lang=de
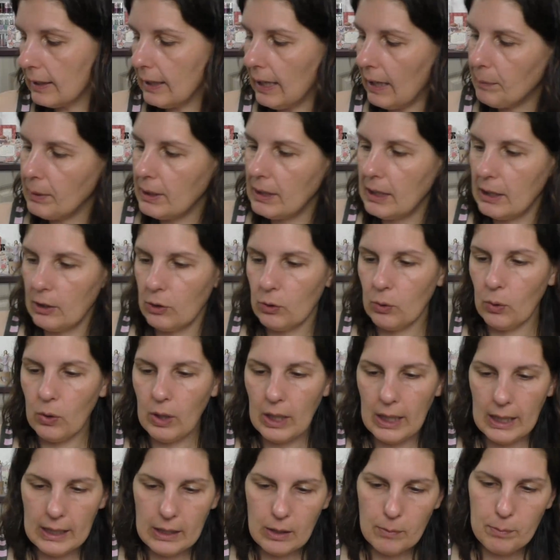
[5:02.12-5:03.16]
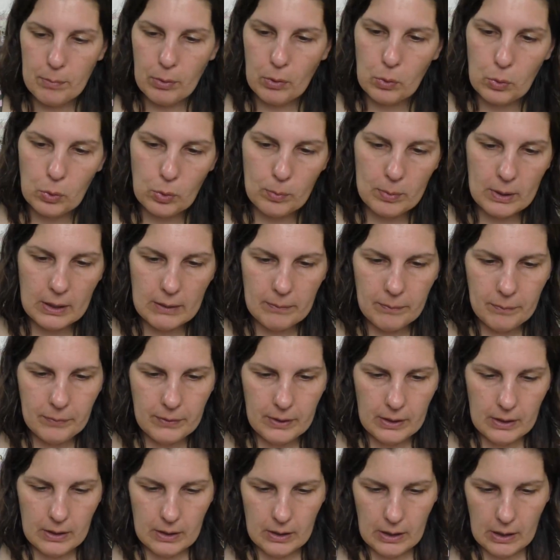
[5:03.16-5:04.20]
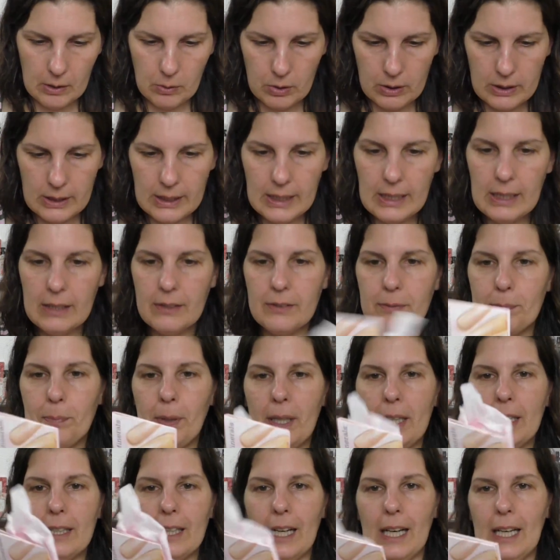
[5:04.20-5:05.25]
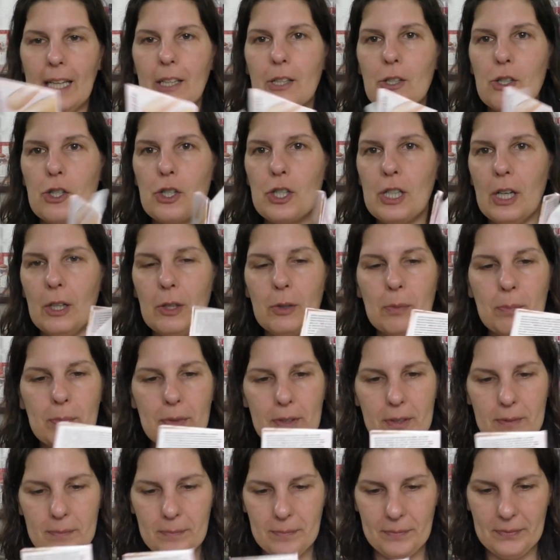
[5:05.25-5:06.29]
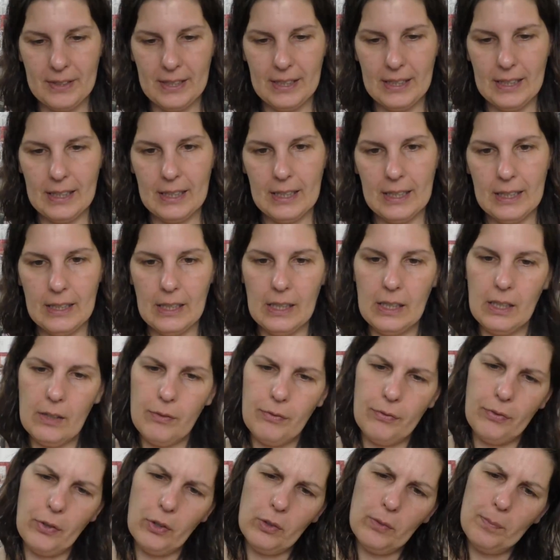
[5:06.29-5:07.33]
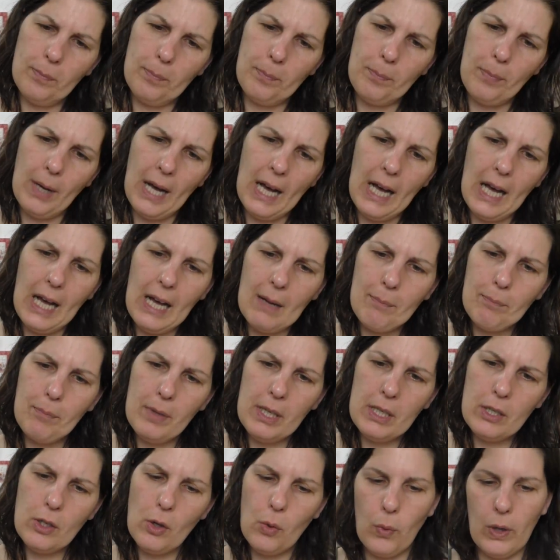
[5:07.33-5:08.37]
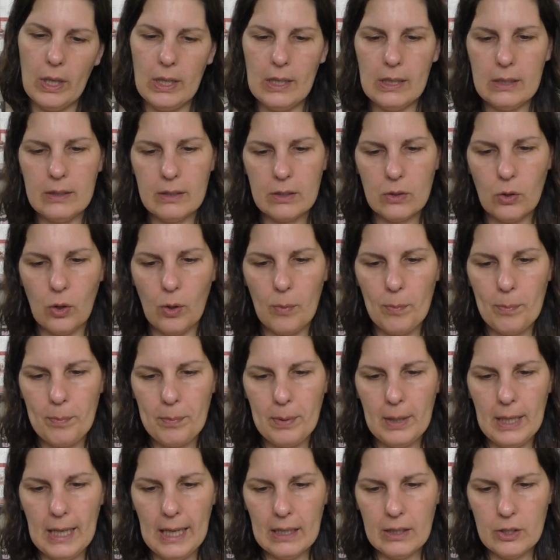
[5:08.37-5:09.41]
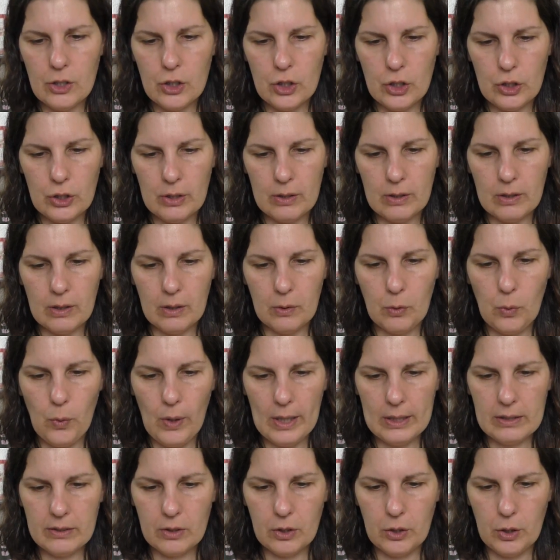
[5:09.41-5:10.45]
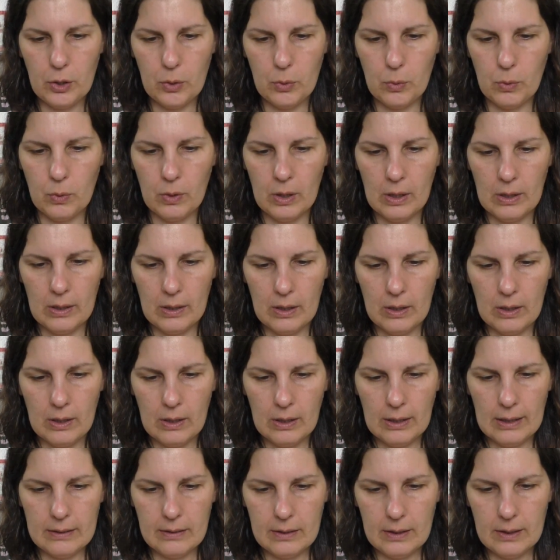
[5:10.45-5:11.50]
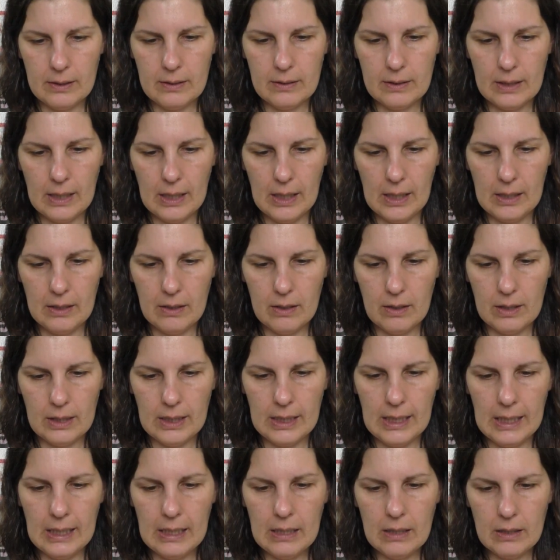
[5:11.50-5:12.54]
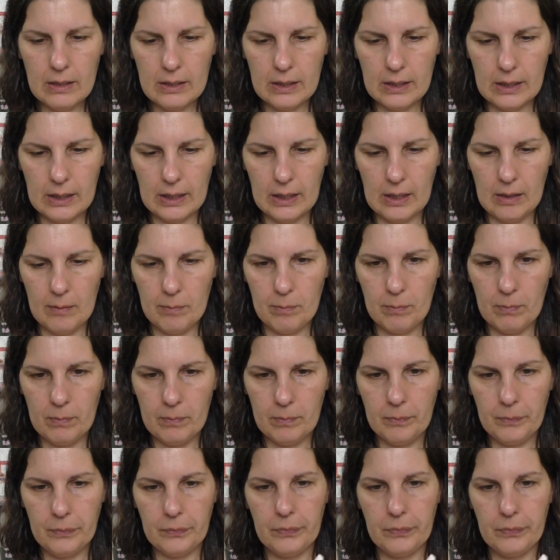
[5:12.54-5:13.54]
Dann habe ich hier noch eine Probe. Auch die ist pink eingestaubt. Äh, von Bar Minerals Complexion Rescue. Das ist eine Gelcreme.